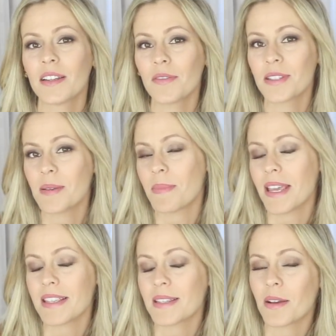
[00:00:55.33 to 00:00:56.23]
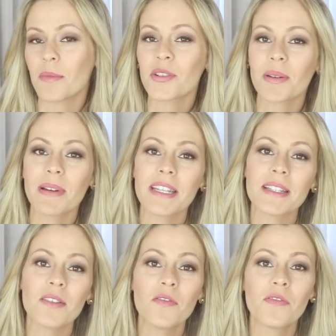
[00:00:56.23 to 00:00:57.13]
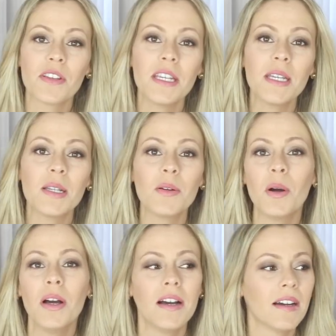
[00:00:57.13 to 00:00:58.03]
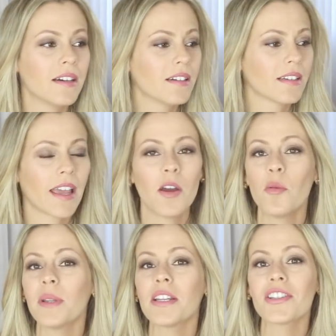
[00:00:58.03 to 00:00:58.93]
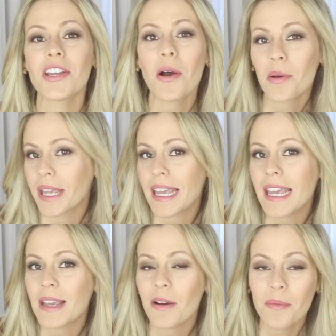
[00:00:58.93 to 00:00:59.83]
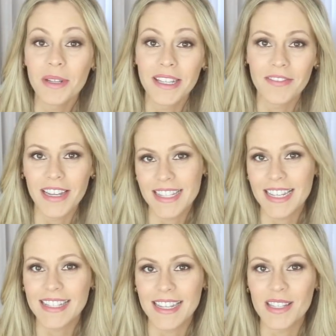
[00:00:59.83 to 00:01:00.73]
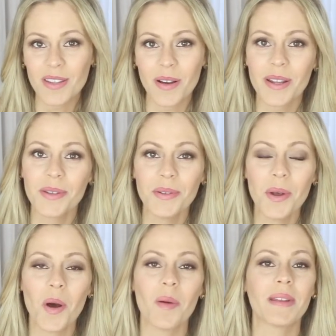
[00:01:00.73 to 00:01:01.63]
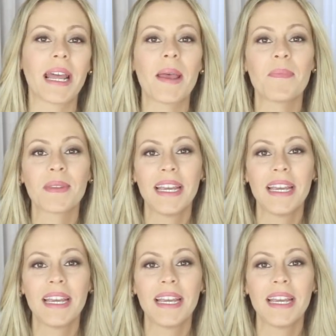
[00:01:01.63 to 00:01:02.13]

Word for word: que você pensa em como chamaria seu filho, quer homenagear alguém, como que vai ser essa história do nome, né?